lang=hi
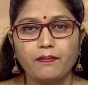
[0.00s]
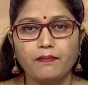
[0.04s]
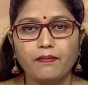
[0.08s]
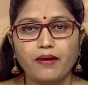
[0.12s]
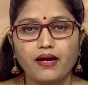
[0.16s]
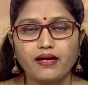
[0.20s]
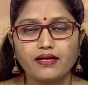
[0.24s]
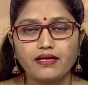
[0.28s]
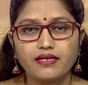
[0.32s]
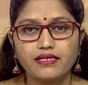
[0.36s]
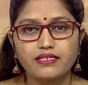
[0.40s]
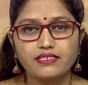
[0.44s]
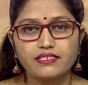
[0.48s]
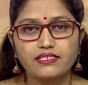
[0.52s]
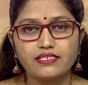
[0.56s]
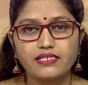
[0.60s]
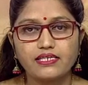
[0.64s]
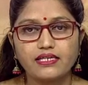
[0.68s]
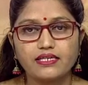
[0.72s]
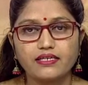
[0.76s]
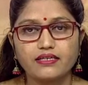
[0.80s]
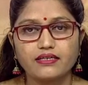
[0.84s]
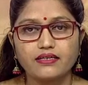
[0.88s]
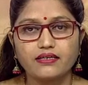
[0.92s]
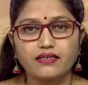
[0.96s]
मान
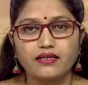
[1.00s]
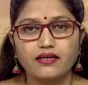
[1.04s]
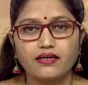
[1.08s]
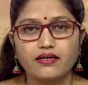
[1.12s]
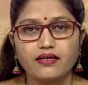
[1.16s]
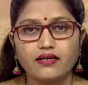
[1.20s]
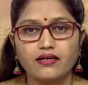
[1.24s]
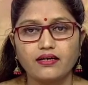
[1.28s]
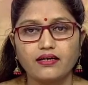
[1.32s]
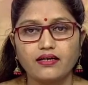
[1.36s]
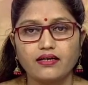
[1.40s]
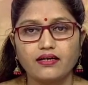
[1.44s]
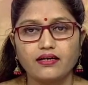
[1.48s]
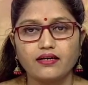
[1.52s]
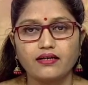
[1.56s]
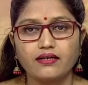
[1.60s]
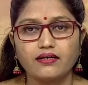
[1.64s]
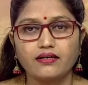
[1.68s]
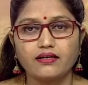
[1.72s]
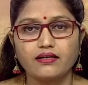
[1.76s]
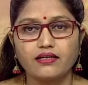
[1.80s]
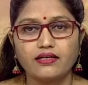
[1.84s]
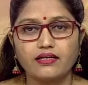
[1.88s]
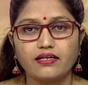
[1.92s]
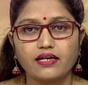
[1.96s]
लीजिए
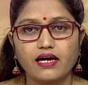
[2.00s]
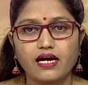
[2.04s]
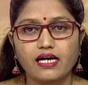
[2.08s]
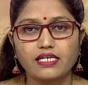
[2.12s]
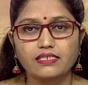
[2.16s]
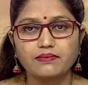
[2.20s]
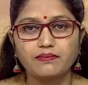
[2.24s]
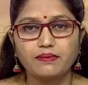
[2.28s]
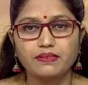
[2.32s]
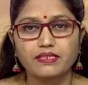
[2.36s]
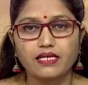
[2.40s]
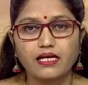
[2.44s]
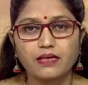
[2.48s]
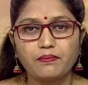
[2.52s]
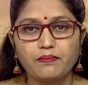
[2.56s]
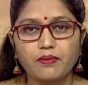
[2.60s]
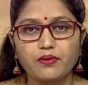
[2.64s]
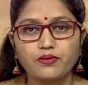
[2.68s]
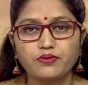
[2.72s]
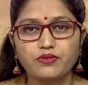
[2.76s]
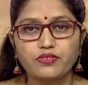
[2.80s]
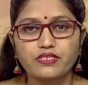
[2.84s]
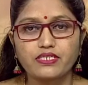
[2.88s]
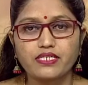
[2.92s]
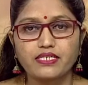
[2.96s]
अस्पताल
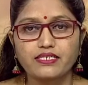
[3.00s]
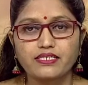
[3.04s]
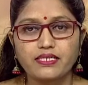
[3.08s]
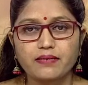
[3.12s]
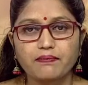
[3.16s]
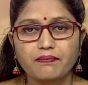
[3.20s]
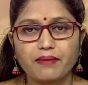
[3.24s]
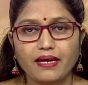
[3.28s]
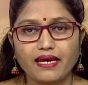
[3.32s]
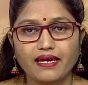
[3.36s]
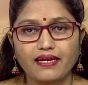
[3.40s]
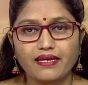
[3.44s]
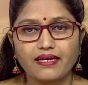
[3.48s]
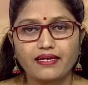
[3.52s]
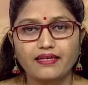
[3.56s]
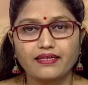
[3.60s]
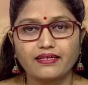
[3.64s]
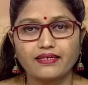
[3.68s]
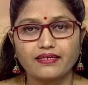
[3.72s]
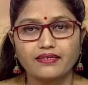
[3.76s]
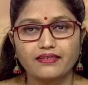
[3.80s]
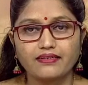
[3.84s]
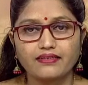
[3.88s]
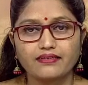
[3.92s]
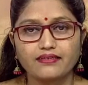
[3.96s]
पहुंचने से पहले
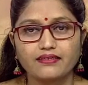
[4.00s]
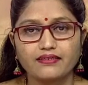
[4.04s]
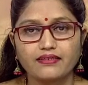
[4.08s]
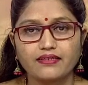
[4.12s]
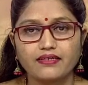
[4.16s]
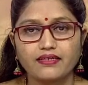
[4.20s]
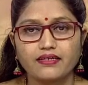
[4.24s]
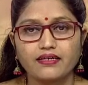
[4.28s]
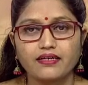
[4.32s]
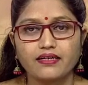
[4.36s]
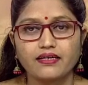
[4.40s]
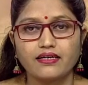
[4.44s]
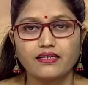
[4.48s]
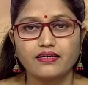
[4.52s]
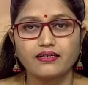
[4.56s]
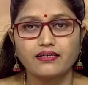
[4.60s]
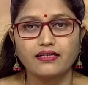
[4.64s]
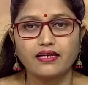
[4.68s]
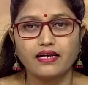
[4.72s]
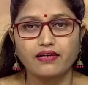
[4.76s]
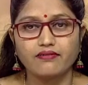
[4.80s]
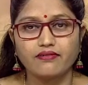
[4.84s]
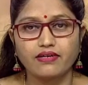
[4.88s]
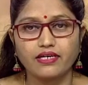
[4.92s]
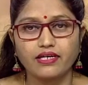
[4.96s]
ही
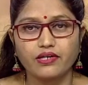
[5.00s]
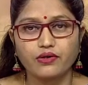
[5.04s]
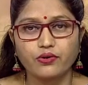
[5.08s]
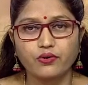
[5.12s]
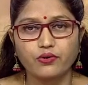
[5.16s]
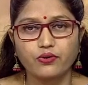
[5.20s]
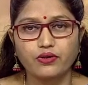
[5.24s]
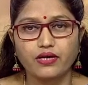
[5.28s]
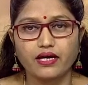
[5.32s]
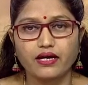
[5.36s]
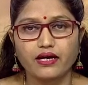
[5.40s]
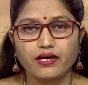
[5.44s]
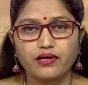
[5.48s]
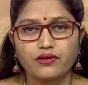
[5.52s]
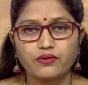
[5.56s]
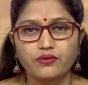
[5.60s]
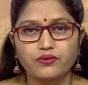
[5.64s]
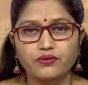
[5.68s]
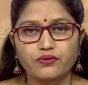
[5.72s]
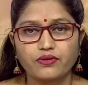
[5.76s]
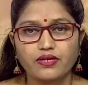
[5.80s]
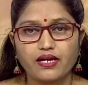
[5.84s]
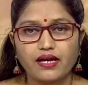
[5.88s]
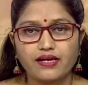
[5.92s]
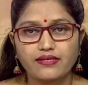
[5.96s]
डिलीवरी हो गया
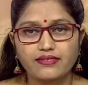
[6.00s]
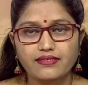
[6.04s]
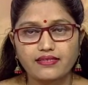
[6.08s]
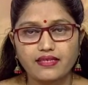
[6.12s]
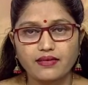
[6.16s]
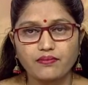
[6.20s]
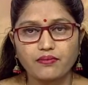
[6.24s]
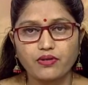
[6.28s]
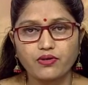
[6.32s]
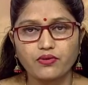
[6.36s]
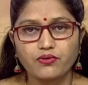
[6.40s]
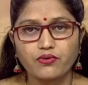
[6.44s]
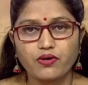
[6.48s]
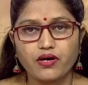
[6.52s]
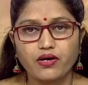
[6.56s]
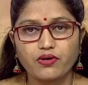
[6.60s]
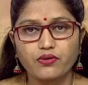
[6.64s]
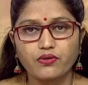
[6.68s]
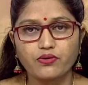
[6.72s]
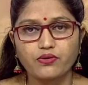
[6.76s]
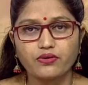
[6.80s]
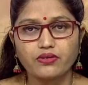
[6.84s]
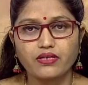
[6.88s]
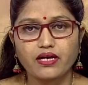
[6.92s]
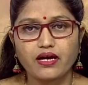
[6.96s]
हो रास्ते में हुआ
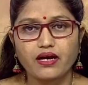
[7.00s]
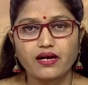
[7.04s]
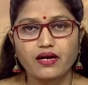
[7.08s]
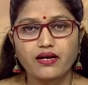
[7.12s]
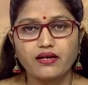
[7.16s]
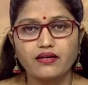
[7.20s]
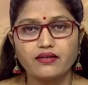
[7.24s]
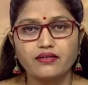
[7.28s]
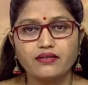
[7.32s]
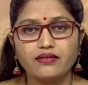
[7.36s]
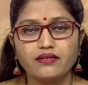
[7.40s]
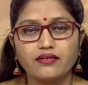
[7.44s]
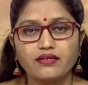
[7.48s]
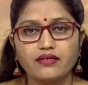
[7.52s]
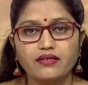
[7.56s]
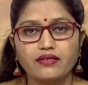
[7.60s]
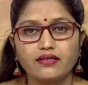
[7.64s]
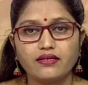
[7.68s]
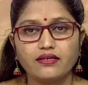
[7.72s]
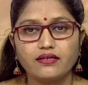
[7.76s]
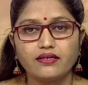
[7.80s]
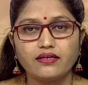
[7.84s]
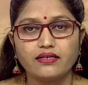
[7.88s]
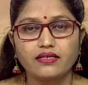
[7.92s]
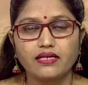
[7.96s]
हो या
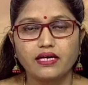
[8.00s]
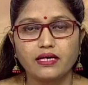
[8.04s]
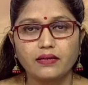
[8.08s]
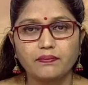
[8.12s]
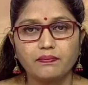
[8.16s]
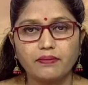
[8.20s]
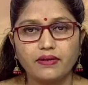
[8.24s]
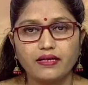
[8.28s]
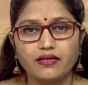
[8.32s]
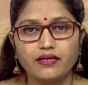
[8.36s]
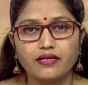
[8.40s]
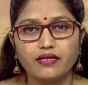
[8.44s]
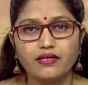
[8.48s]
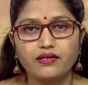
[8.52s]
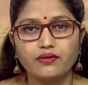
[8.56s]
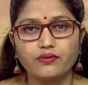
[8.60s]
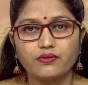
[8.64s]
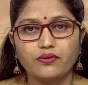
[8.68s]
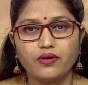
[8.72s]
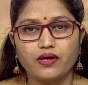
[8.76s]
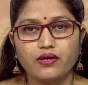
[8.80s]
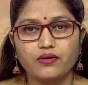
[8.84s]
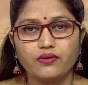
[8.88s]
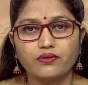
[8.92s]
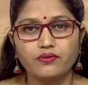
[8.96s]
घर पर ही
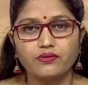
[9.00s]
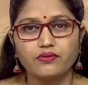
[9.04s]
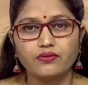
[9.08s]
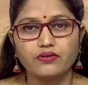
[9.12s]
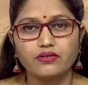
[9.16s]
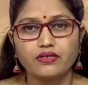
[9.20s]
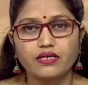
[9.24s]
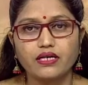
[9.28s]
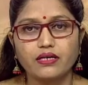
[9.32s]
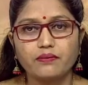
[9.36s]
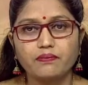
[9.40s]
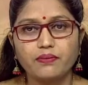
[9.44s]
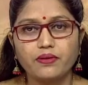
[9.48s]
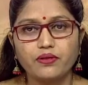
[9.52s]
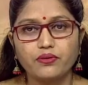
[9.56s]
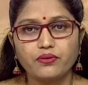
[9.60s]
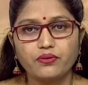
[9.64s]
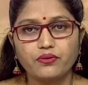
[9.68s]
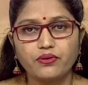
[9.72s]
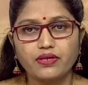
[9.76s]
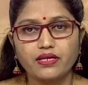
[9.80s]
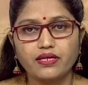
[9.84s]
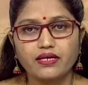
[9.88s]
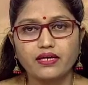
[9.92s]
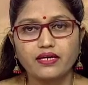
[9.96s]
हुआ हो घर पर
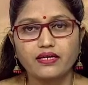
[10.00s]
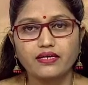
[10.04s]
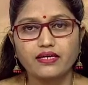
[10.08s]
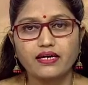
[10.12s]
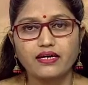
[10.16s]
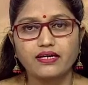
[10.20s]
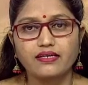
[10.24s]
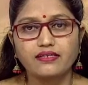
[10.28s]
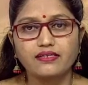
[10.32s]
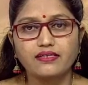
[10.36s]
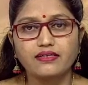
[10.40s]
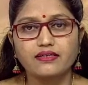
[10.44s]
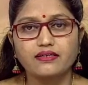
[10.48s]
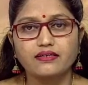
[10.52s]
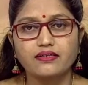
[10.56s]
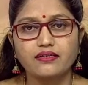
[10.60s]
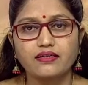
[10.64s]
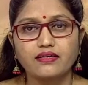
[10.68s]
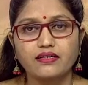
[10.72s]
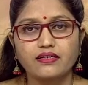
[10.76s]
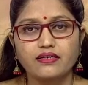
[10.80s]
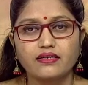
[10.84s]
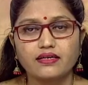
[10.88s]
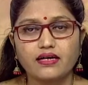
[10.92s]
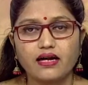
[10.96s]
होने का कहीं
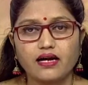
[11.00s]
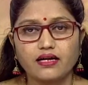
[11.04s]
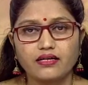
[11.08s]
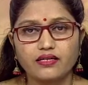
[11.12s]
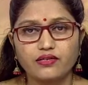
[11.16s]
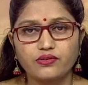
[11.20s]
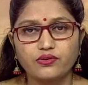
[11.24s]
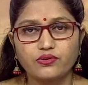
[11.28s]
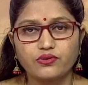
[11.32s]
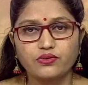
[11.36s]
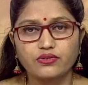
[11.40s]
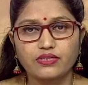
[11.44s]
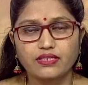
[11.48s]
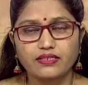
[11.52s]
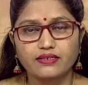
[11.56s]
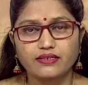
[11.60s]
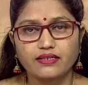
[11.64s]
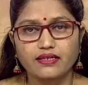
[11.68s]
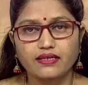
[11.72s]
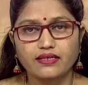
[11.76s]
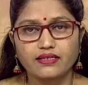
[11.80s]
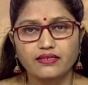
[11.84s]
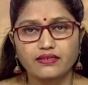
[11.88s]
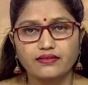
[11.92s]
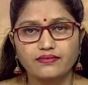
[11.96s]
कारण हो
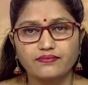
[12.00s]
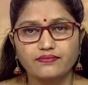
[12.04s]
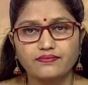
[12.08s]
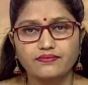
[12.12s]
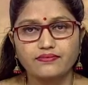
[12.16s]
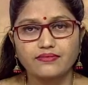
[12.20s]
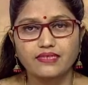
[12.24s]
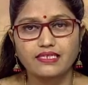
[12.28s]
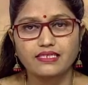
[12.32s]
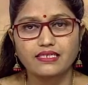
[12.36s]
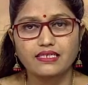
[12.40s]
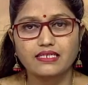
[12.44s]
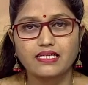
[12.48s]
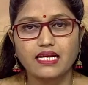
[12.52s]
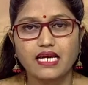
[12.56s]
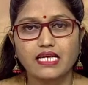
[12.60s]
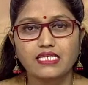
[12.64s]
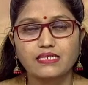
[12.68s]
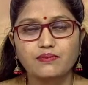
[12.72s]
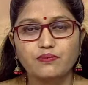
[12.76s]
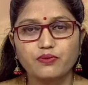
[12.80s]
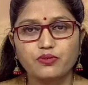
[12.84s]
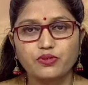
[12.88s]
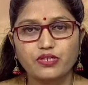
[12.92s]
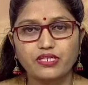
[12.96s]
सकते हैं जैसे
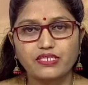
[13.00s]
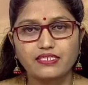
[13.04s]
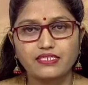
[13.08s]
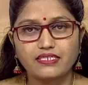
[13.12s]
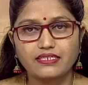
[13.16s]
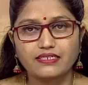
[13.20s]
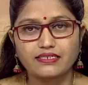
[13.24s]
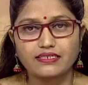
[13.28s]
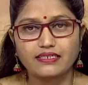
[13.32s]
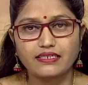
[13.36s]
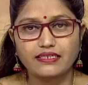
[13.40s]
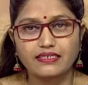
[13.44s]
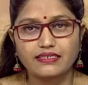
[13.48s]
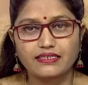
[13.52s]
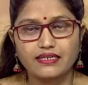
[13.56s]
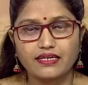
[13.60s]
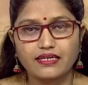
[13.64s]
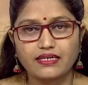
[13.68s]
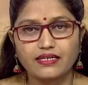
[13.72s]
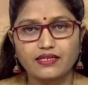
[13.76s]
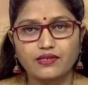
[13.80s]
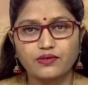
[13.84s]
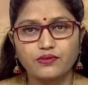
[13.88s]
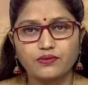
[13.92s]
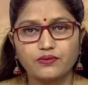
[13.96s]
ट्रांसपोर्टेशन ठीक
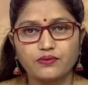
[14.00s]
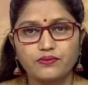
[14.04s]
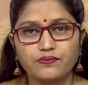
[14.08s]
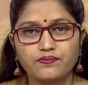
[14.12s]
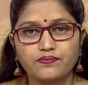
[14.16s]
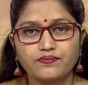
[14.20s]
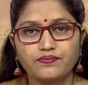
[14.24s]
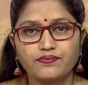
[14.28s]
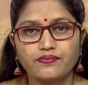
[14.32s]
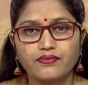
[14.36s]
नहीं हो